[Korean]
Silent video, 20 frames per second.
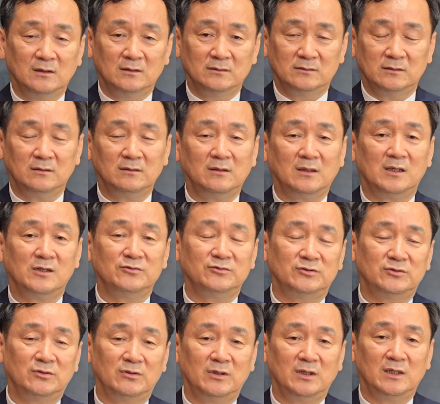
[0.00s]
선택할 수
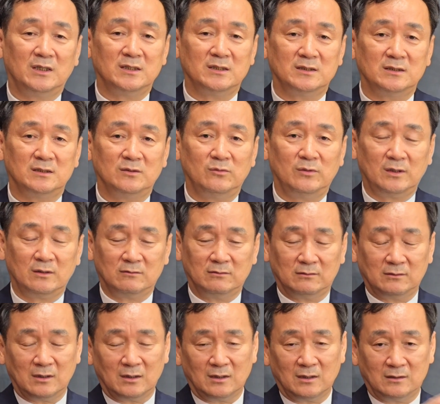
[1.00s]
있도록 해야지 왜
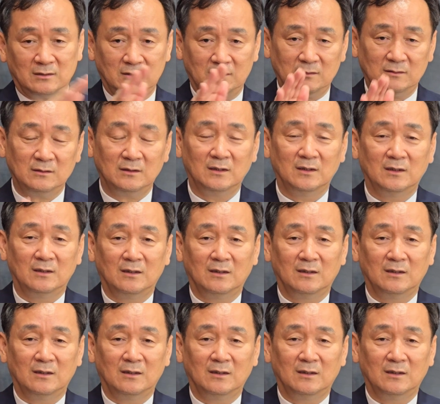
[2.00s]
국가가 그